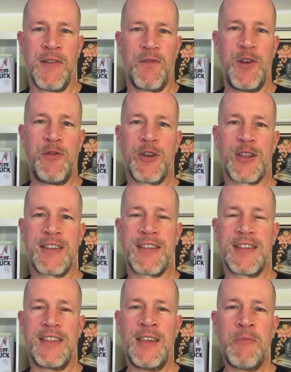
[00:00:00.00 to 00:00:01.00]
Wie
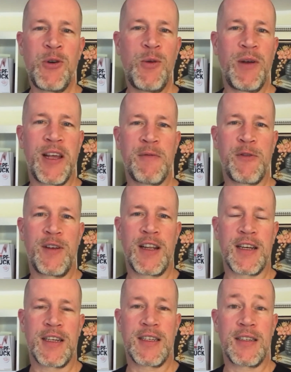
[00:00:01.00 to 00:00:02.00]
würde Ihr Problem
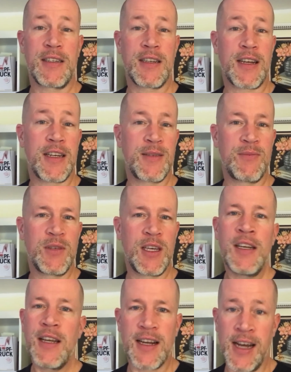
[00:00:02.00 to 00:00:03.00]
vielleicht in einem
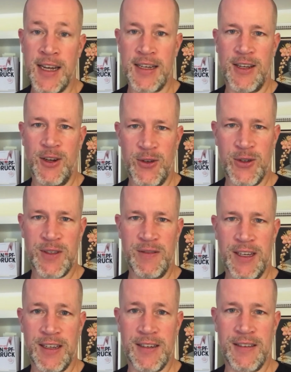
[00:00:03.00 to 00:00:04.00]
Kindergarten gelöst
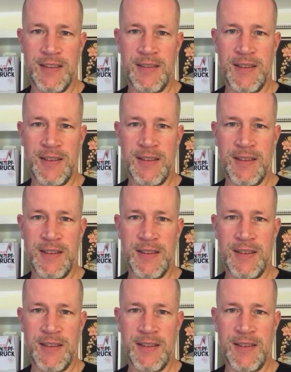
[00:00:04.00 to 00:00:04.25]
werden?